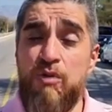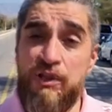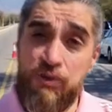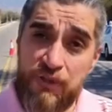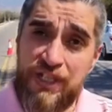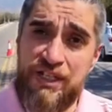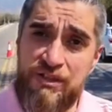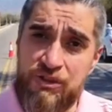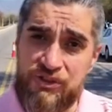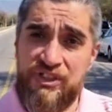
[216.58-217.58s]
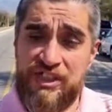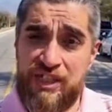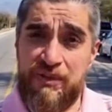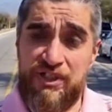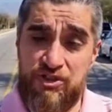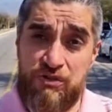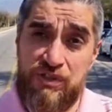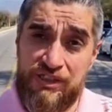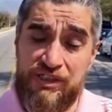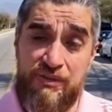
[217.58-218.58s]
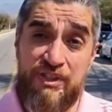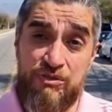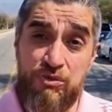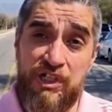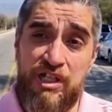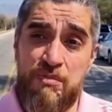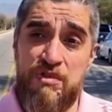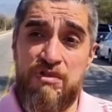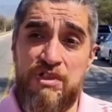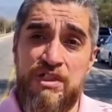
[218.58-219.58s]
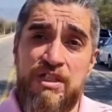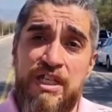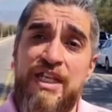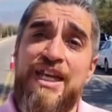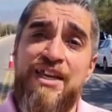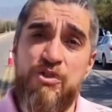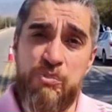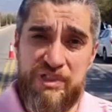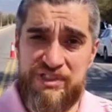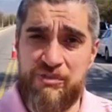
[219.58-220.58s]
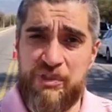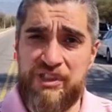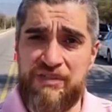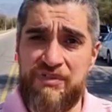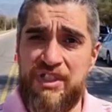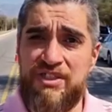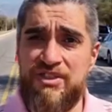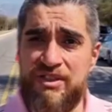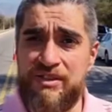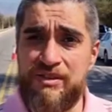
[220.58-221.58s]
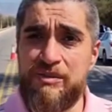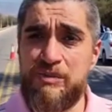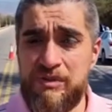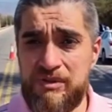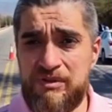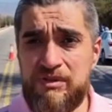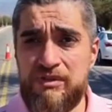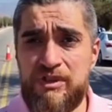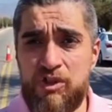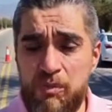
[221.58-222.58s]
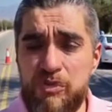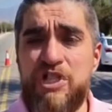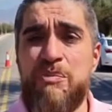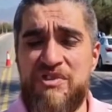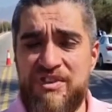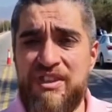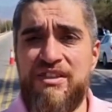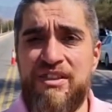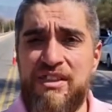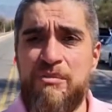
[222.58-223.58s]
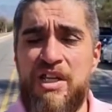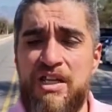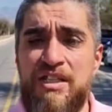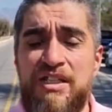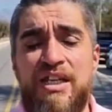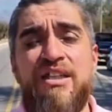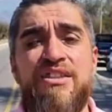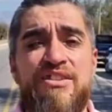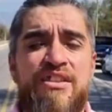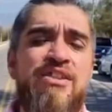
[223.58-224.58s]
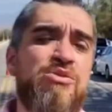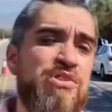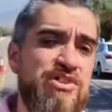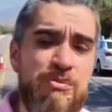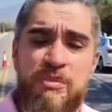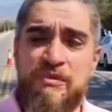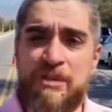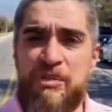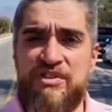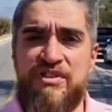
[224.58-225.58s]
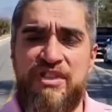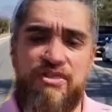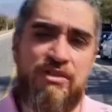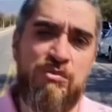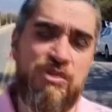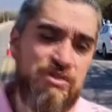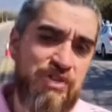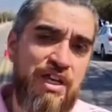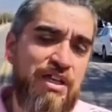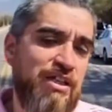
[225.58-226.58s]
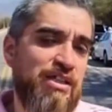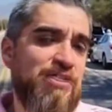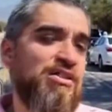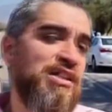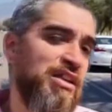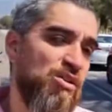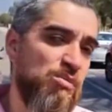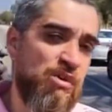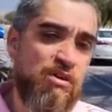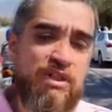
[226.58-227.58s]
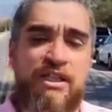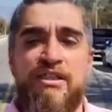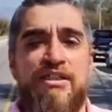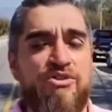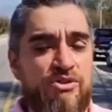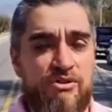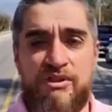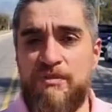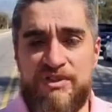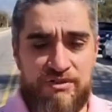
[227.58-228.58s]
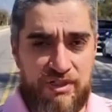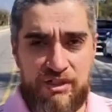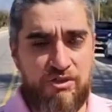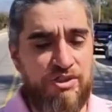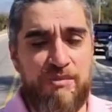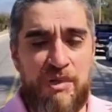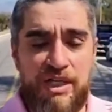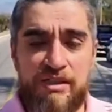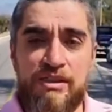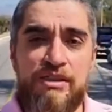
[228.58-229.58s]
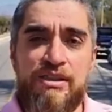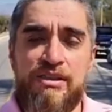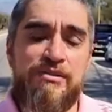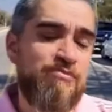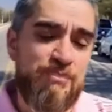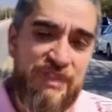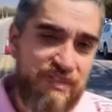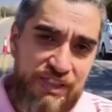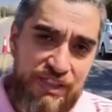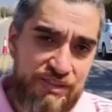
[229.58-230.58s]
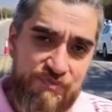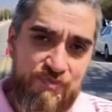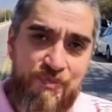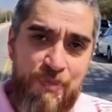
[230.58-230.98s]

cuando él lo tendría que haber hecho a través de su gremio el año pasado para esta fecha. Como representante de ustedes. Como representante, gremial. Él dice que hizo una, presentación en Buenos Aires y que no le dieron bola y que nosotros estamos haciendo las cosas mal. Mentira,